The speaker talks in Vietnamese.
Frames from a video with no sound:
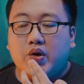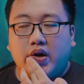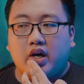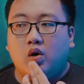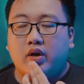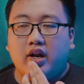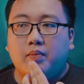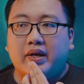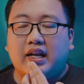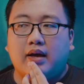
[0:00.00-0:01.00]
Ờ, hồi đấy là
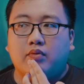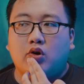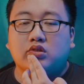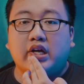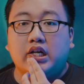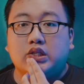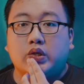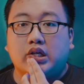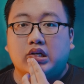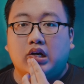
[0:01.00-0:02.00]
mình làm content
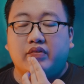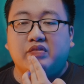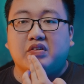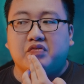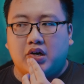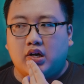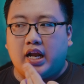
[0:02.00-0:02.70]
cho anh Vinh Vật Vờ,